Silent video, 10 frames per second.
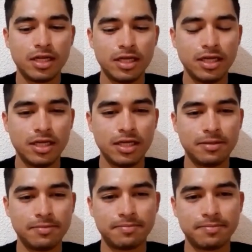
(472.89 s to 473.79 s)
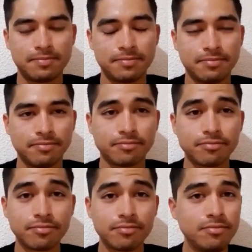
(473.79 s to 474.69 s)
Y mm,
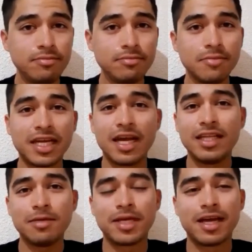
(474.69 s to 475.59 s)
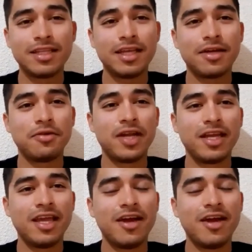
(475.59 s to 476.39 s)
me encanta, me encanta vivir allá,